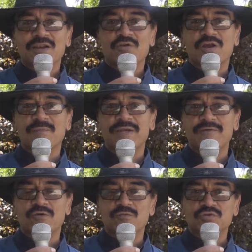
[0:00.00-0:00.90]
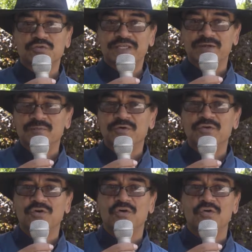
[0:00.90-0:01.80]
lo que me llevó mucho tiempo,
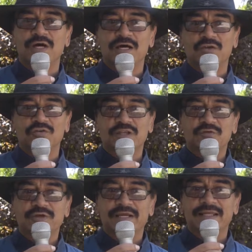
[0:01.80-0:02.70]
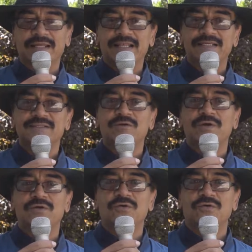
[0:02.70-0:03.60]
yo lo, lo traduje a inglés y
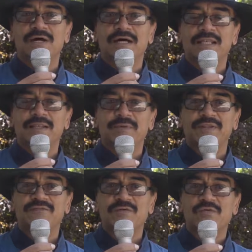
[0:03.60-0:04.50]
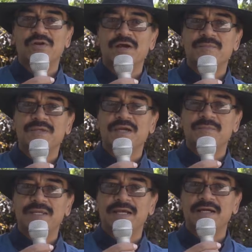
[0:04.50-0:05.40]
luego le pedí favor a mi
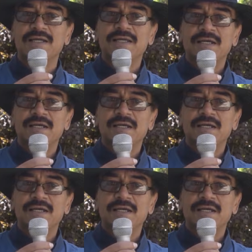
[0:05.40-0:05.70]
amiga,